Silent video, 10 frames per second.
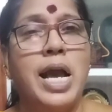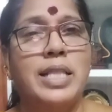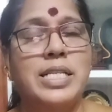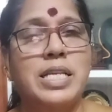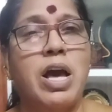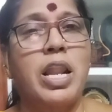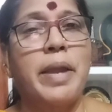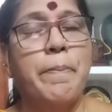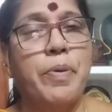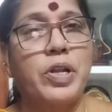అది చాలా
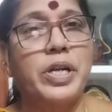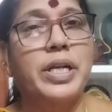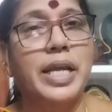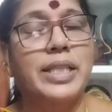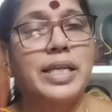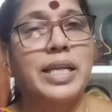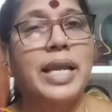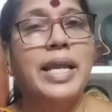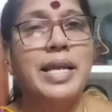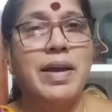ఇంపార్టెంట్ అయితేనే